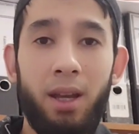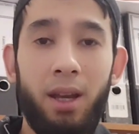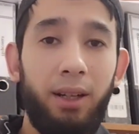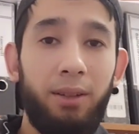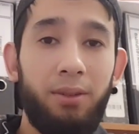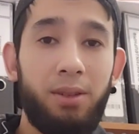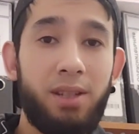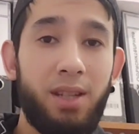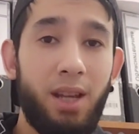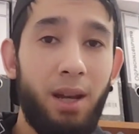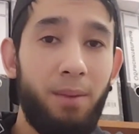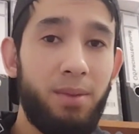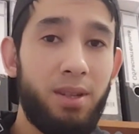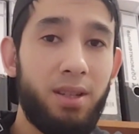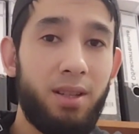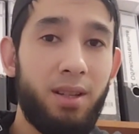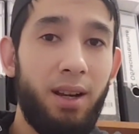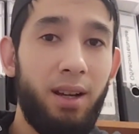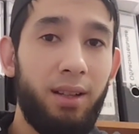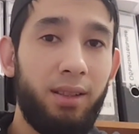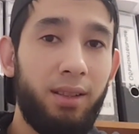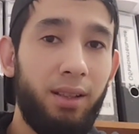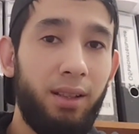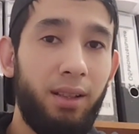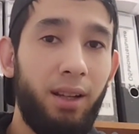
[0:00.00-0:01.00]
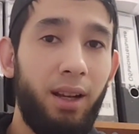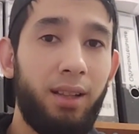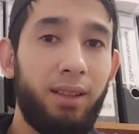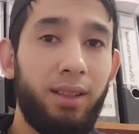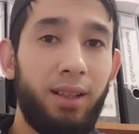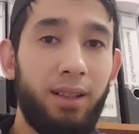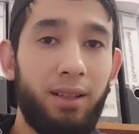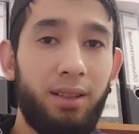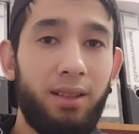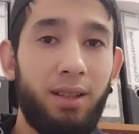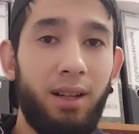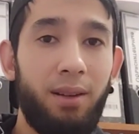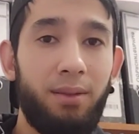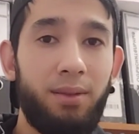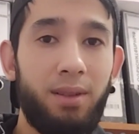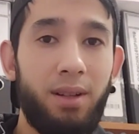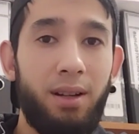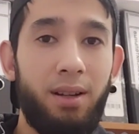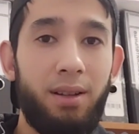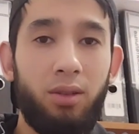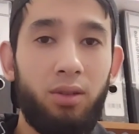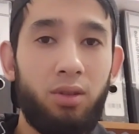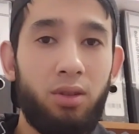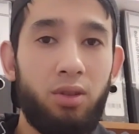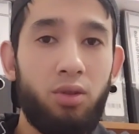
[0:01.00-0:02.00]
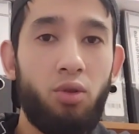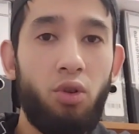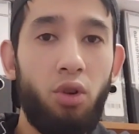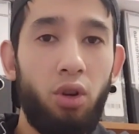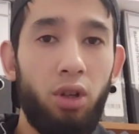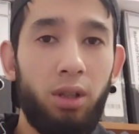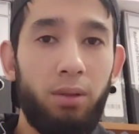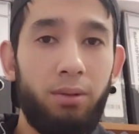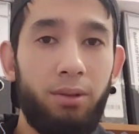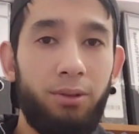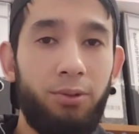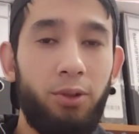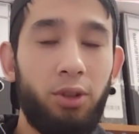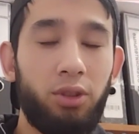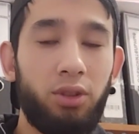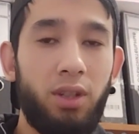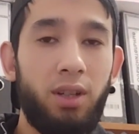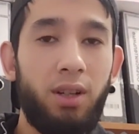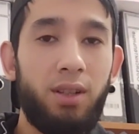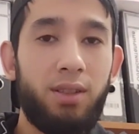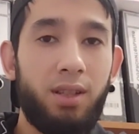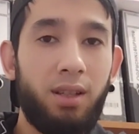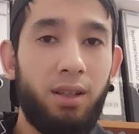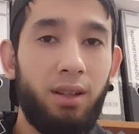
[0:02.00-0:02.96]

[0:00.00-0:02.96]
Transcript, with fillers: а вы сами знаете, она недавно с голым фоткалась,